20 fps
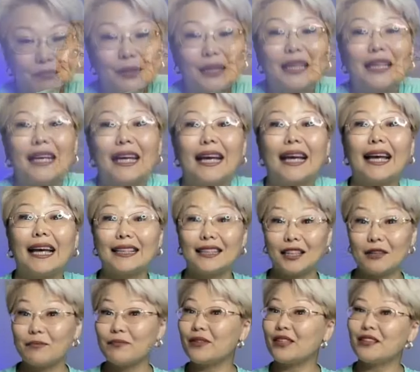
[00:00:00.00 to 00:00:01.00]
При
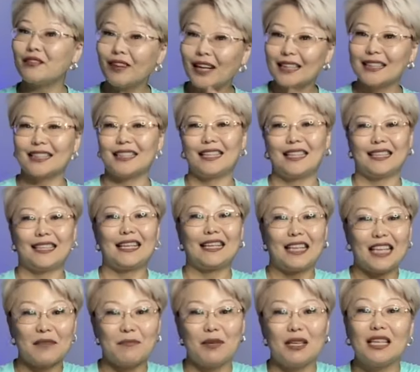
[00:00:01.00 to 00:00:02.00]
этом не важно,
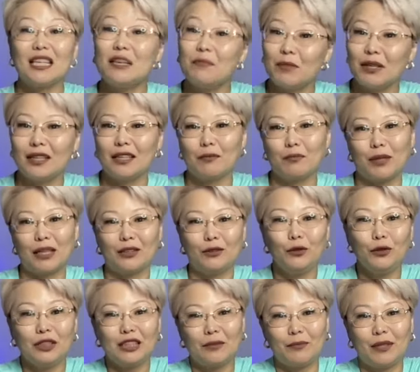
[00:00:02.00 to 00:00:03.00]
какими именно
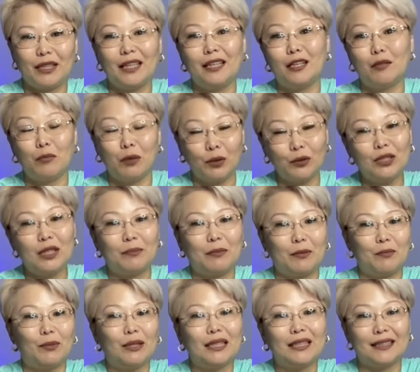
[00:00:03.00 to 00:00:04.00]
продуктами или блюдами
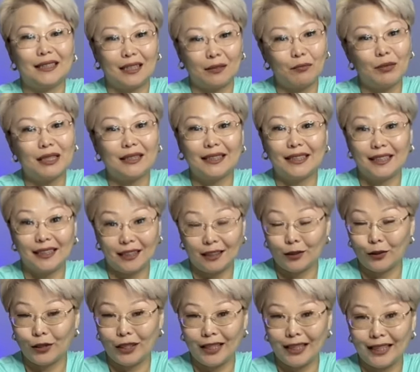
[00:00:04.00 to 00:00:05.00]
были набраны
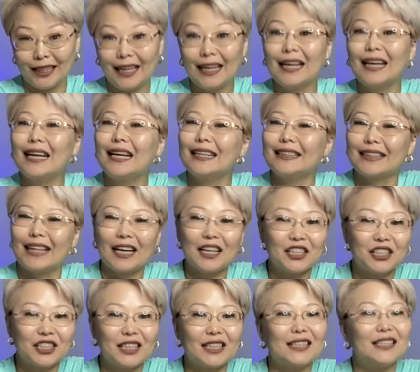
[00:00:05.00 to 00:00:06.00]
калории.
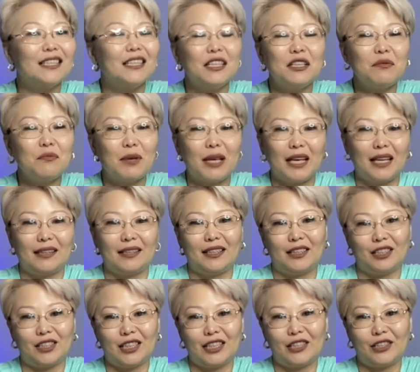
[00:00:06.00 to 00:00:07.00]
Также не имеет
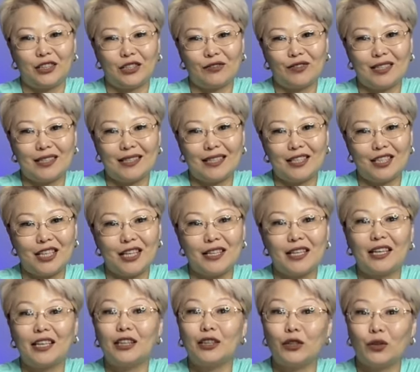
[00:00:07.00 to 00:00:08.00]
решающего значения
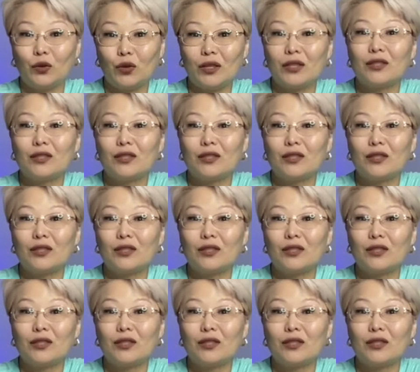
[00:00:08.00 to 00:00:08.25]
и то,